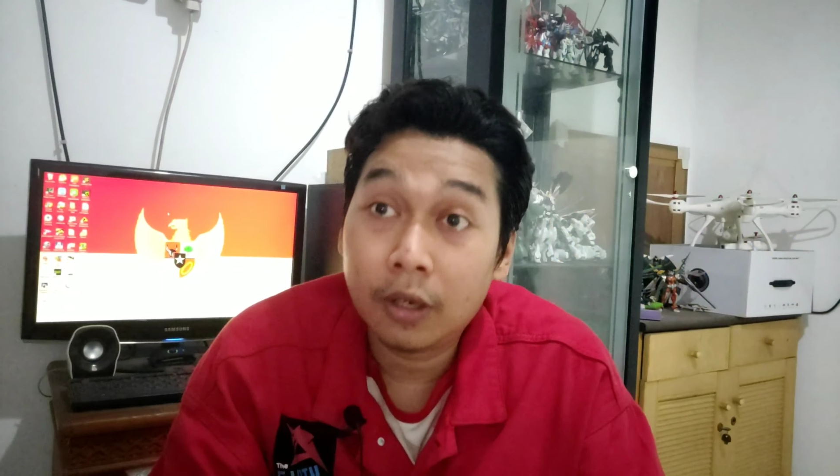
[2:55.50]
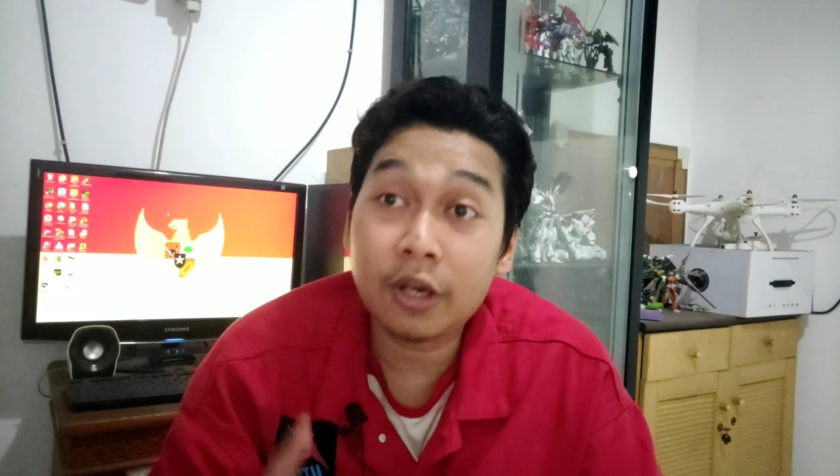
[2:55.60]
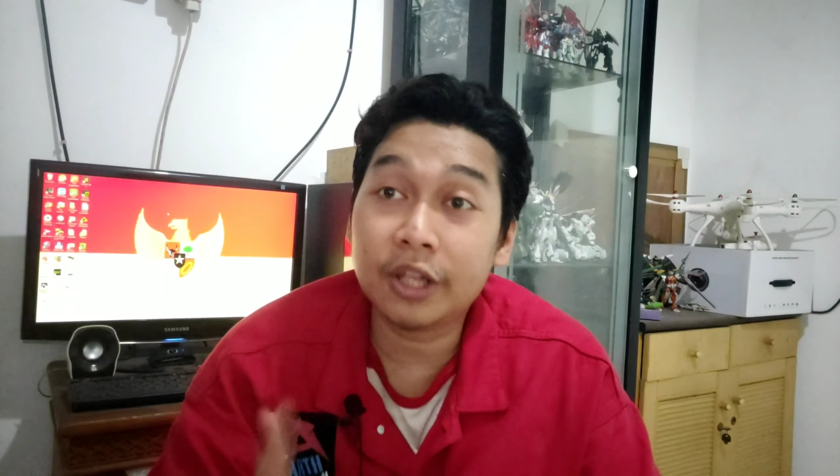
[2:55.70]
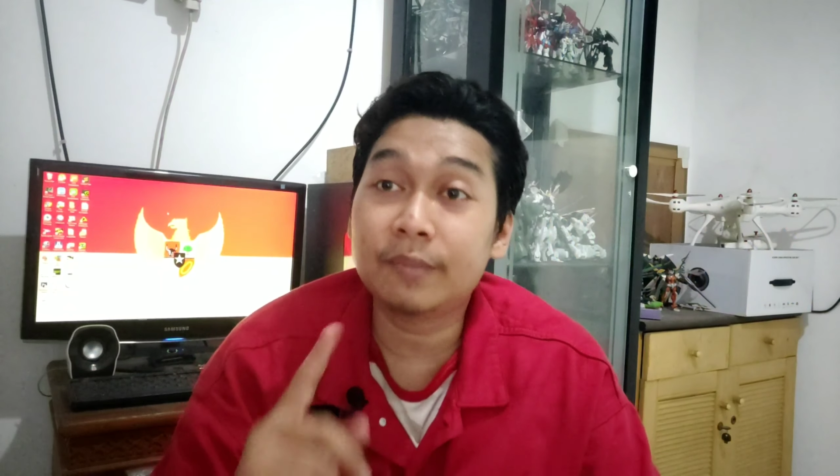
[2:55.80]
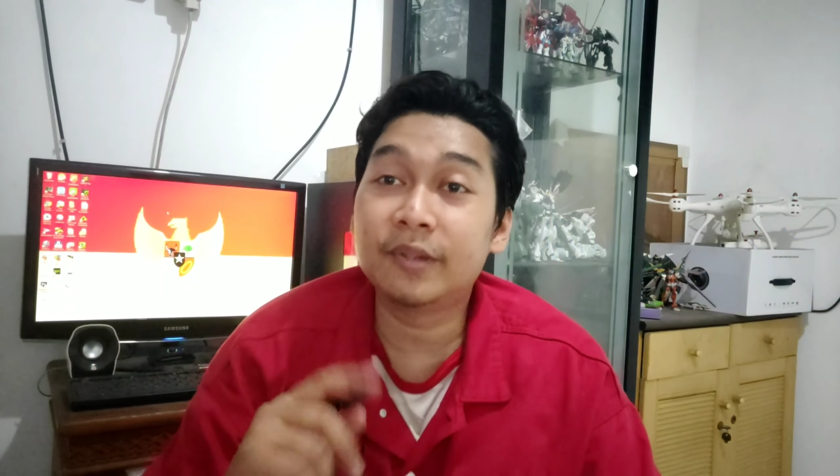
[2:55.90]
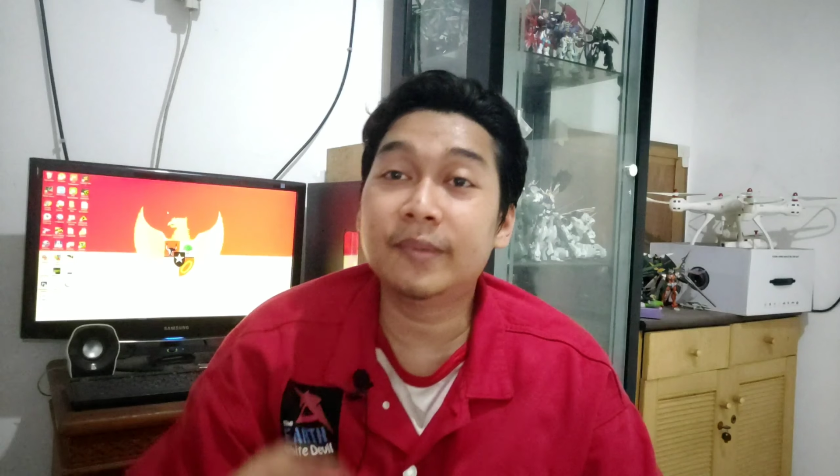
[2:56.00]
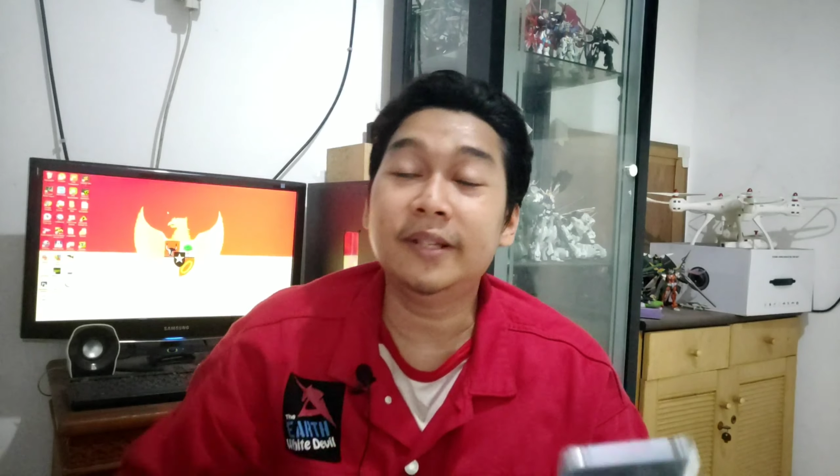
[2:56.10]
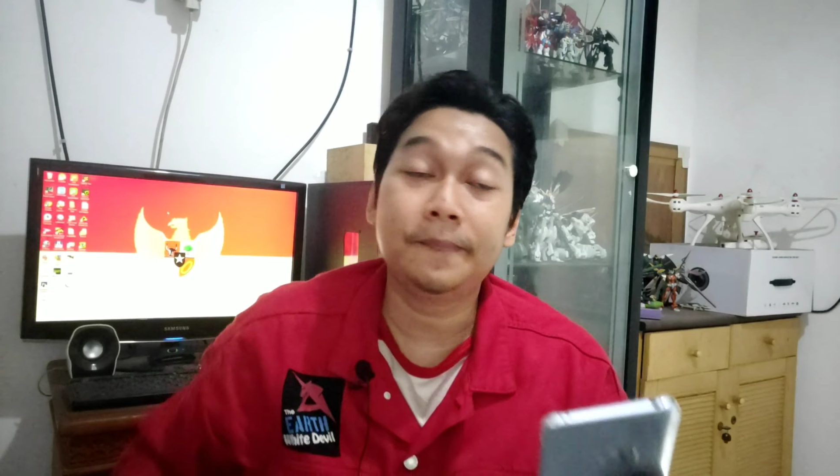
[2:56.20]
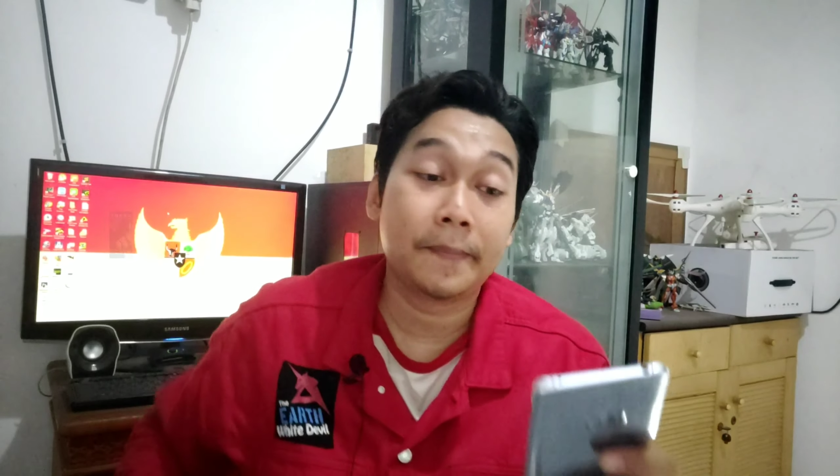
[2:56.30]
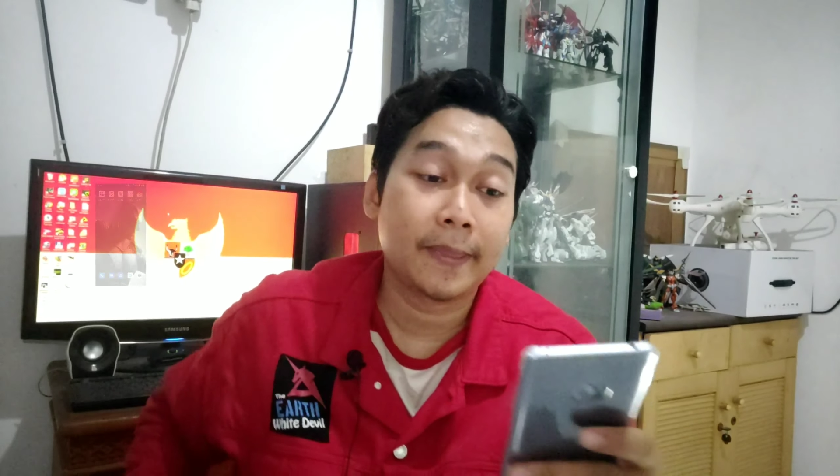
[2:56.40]
Oke
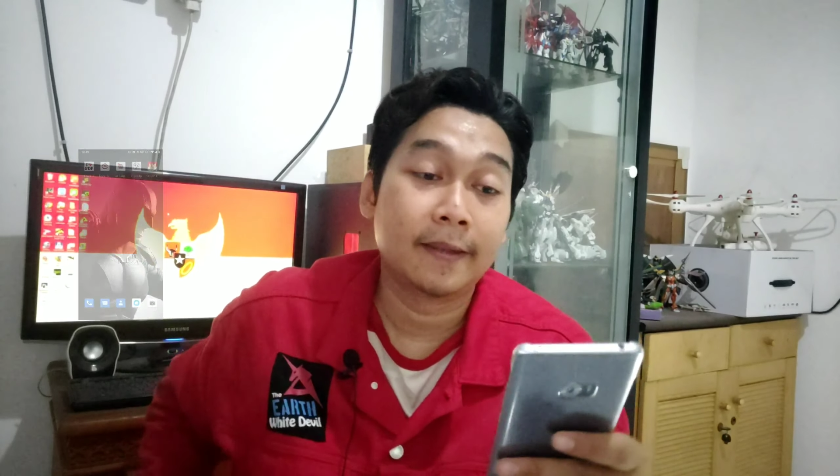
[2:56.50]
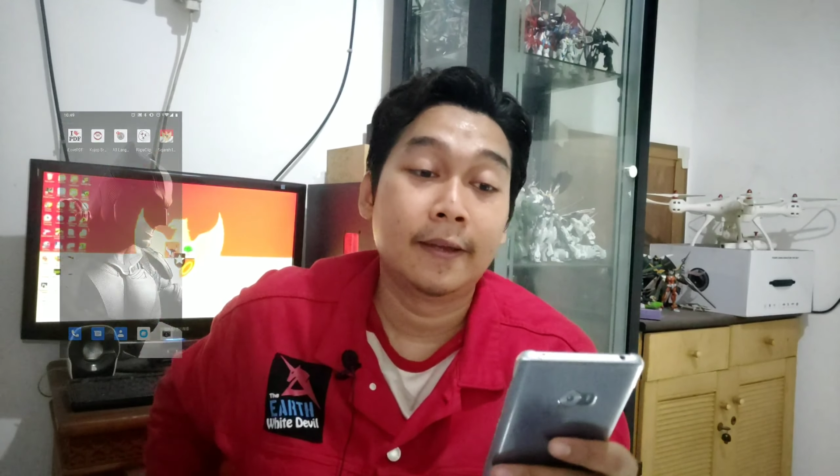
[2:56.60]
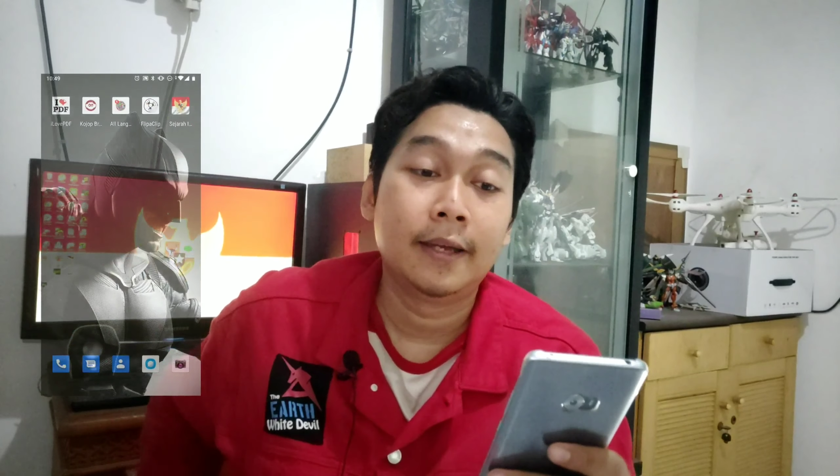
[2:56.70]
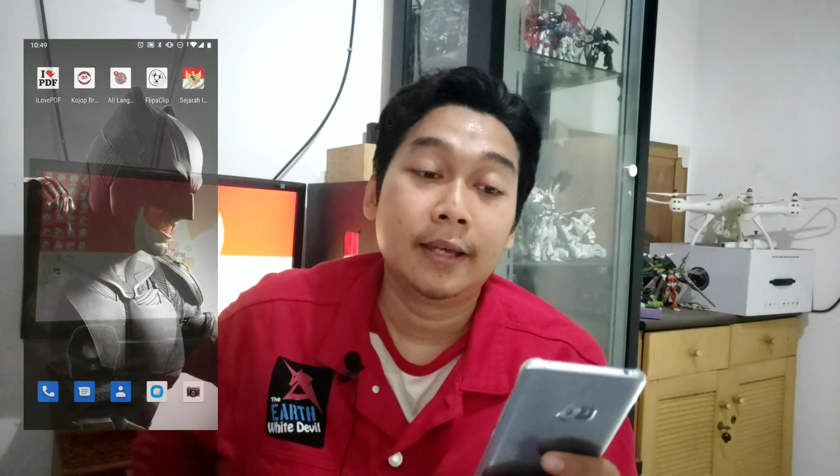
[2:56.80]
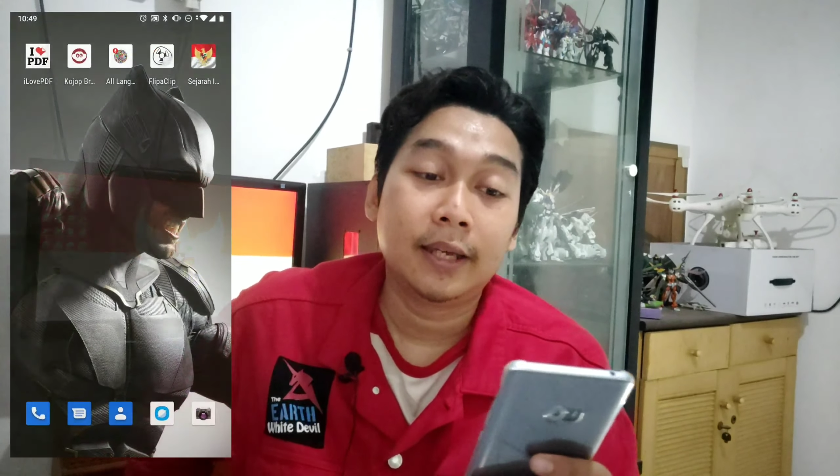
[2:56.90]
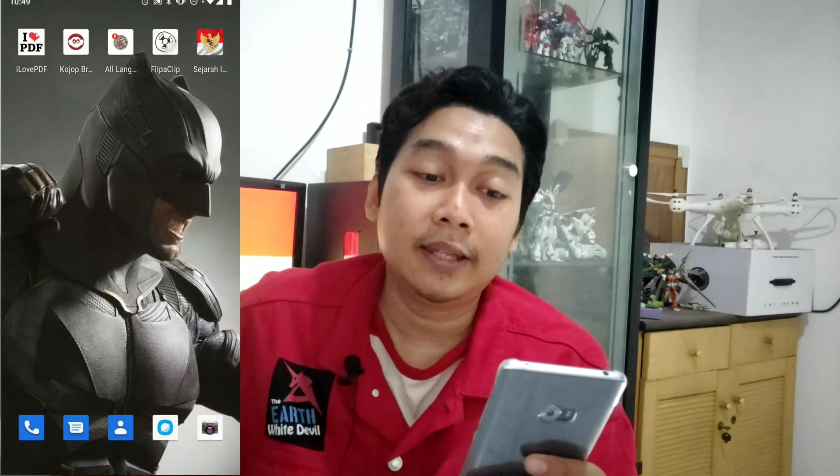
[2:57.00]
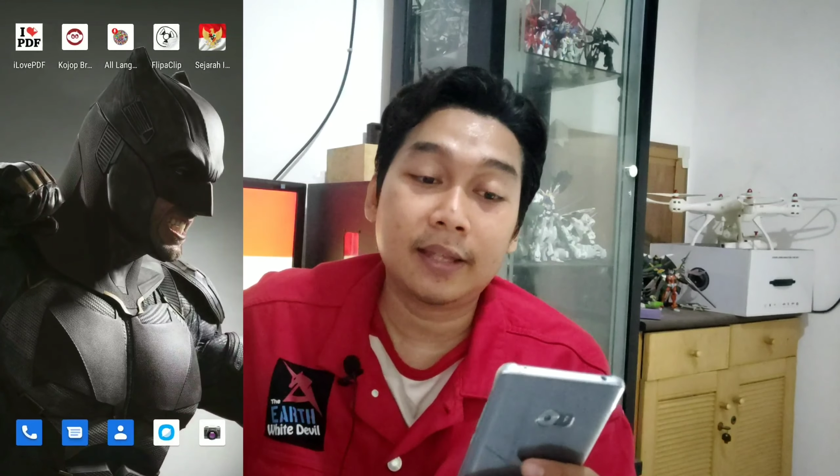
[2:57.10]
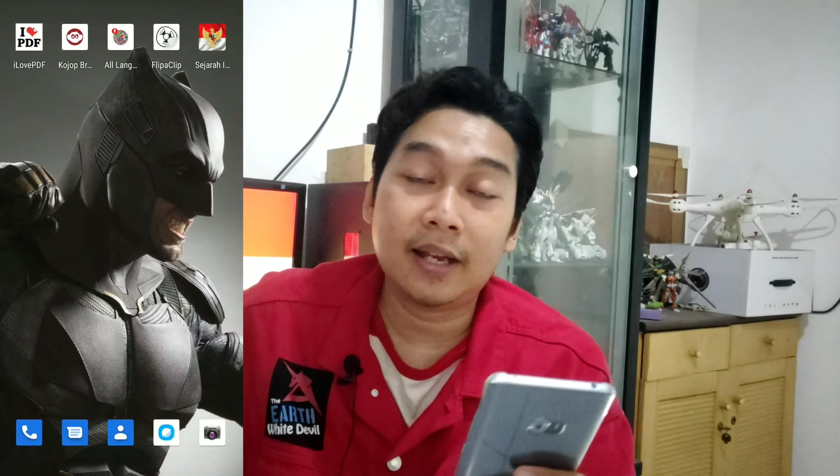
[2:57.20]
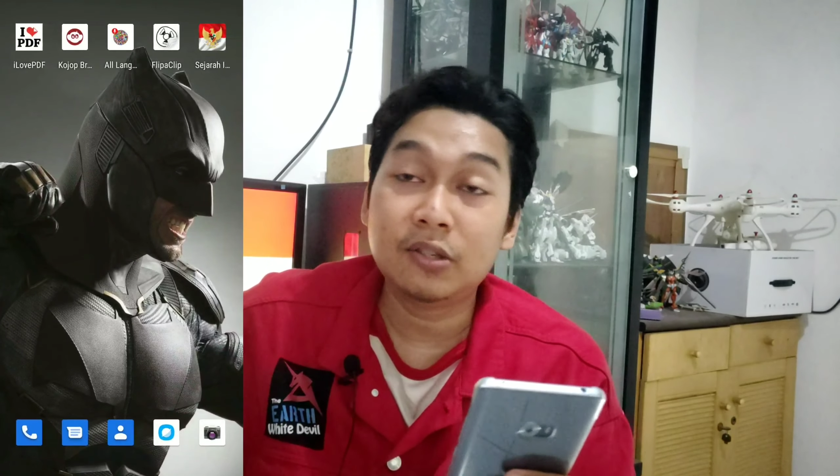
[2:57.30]
teman-teman, kita